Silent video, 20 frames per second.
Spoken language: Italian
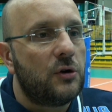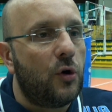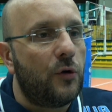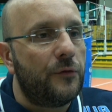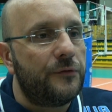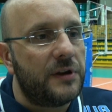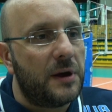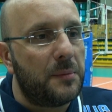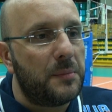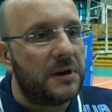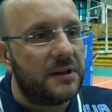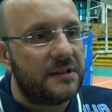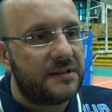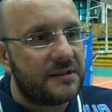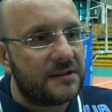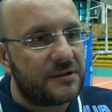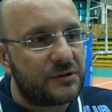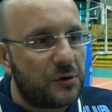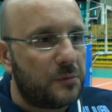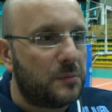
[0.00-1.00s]

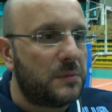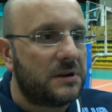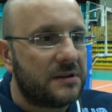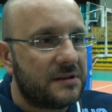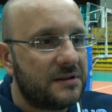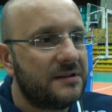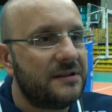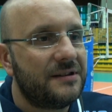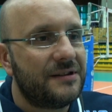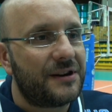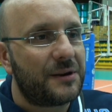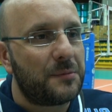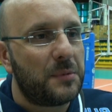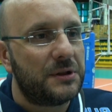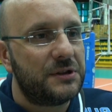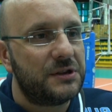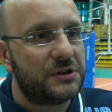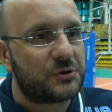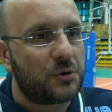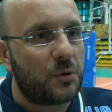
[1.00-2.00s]
ovviamente insomma,
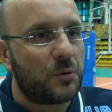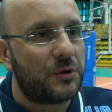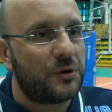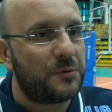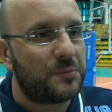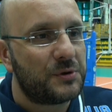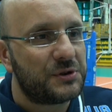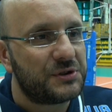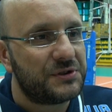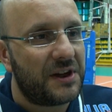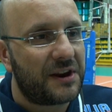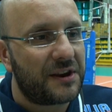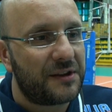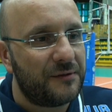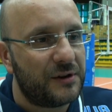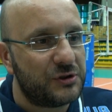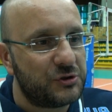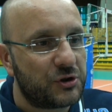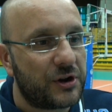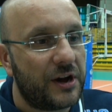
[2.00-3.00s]
ribadisco quando poi si
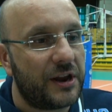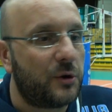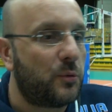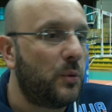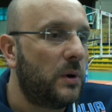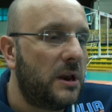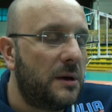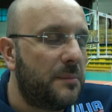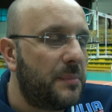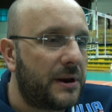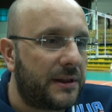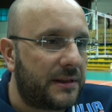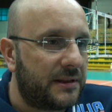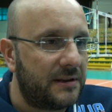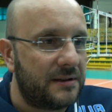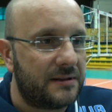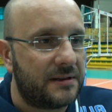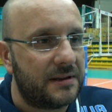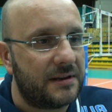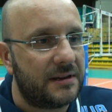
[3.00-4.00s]
arriva a giocare quelle
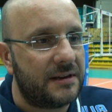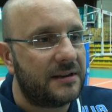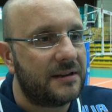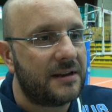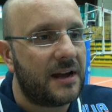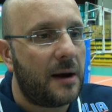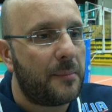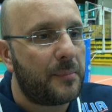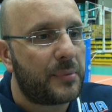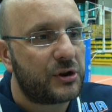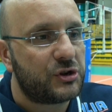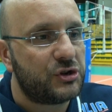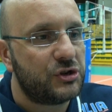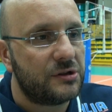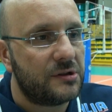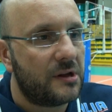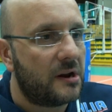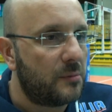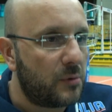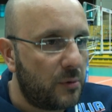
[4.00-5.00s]
partite a
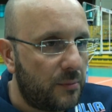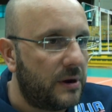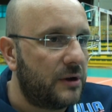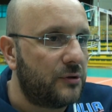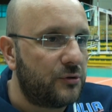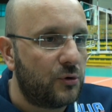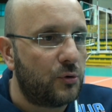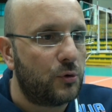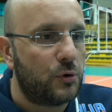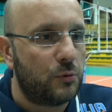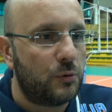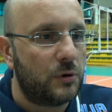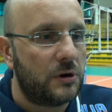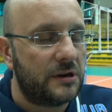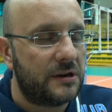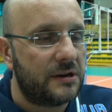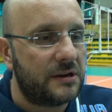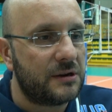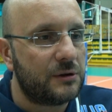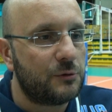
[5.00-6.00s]
prescindere dal momento uno
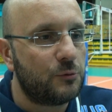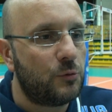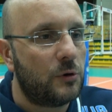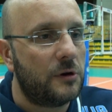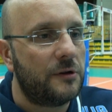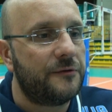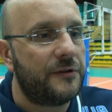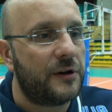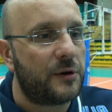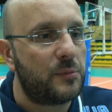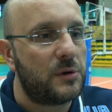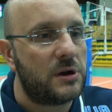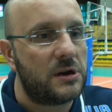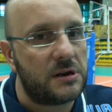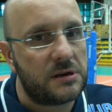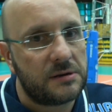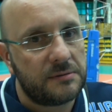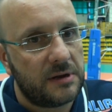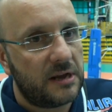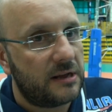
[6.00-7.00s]
vuole, vuole far
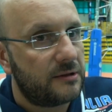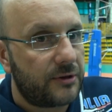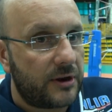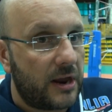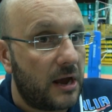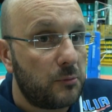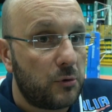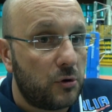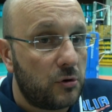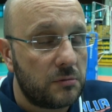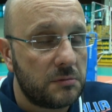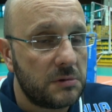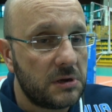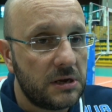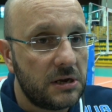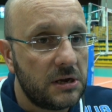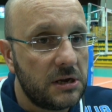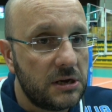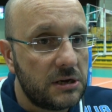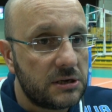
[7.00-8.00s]
bene entriamo
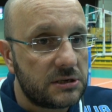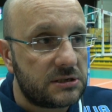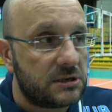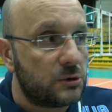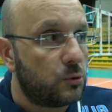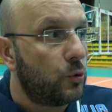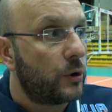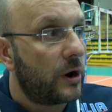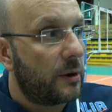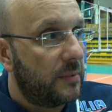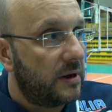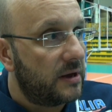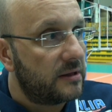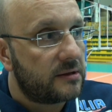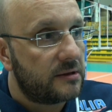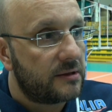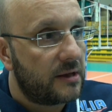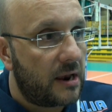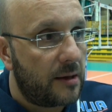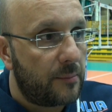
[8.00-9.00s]

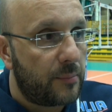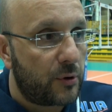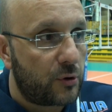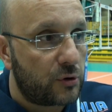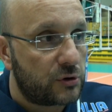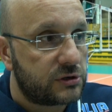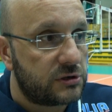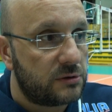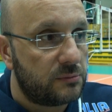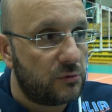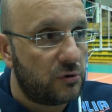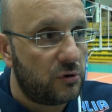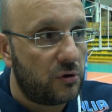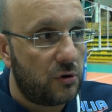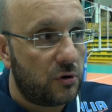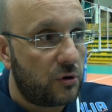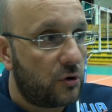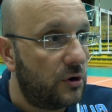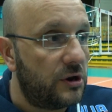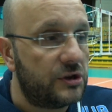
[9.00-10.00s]
sicuramente dalla
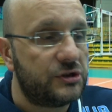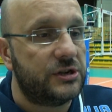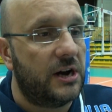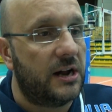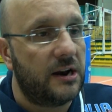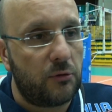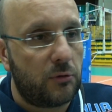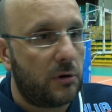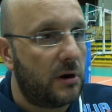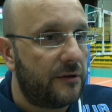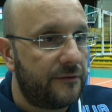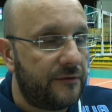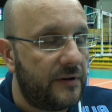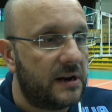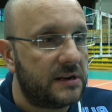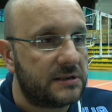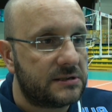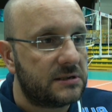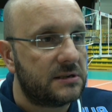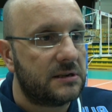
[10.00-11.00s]
prossima collegiale in una
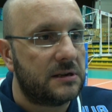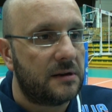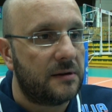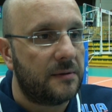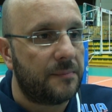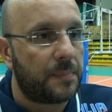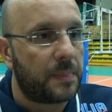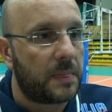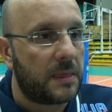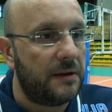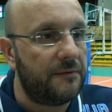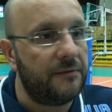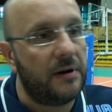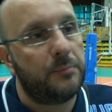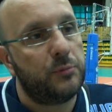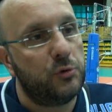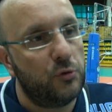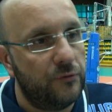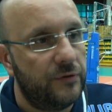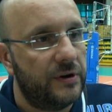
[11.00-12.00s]
fase che va
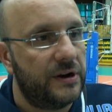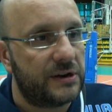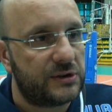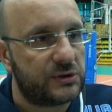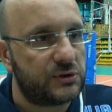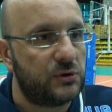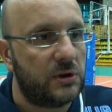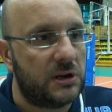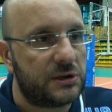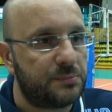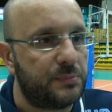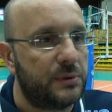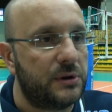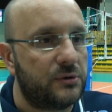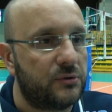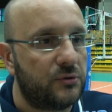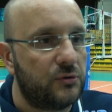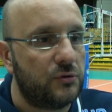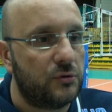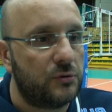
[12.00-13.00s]
più verso
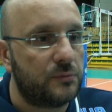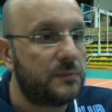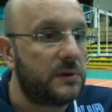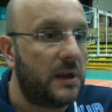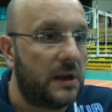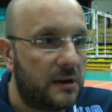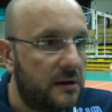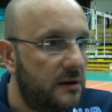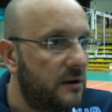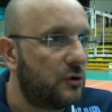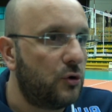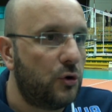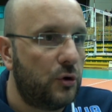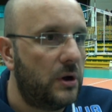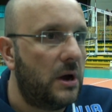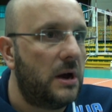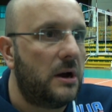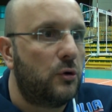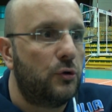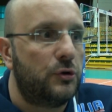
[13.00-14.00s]
l'aspetto tecnico
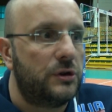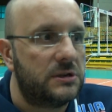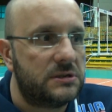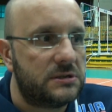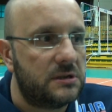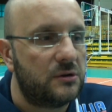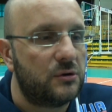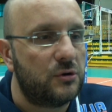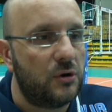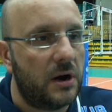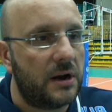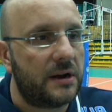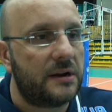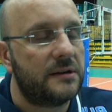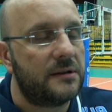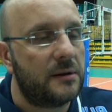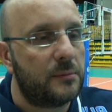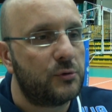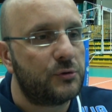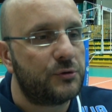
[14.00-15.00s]
e agonistico
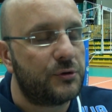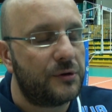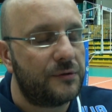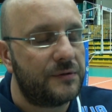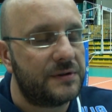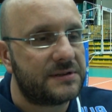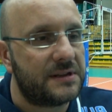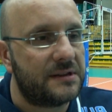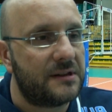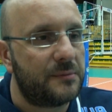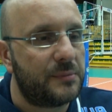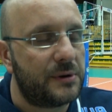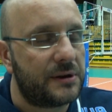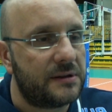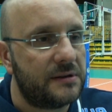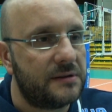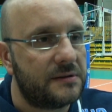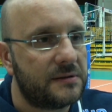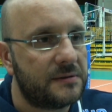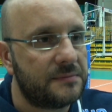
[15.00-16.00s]
anche dal punto di vista delle
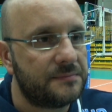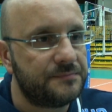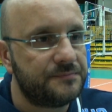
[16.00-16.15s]
partite